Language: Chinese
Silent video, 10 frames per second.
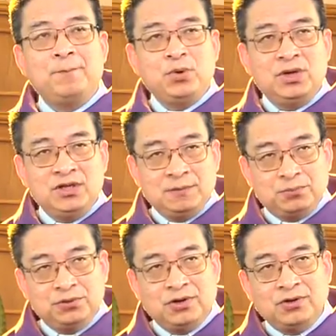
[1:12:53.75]
伯的
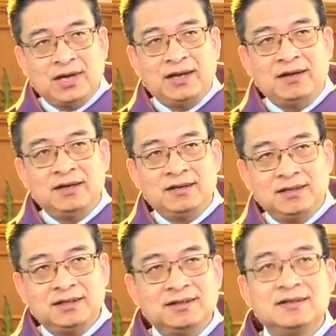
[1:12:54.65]
葡萄园
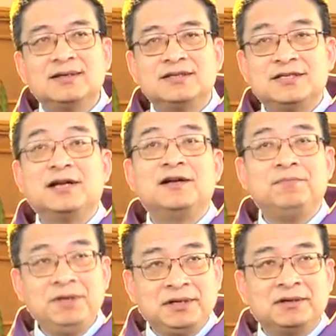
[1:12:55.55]
丧了
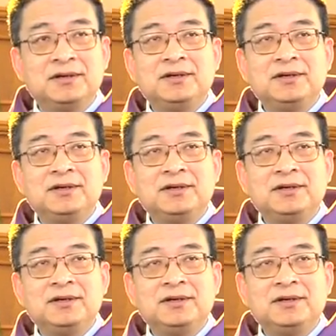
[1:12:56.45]
命，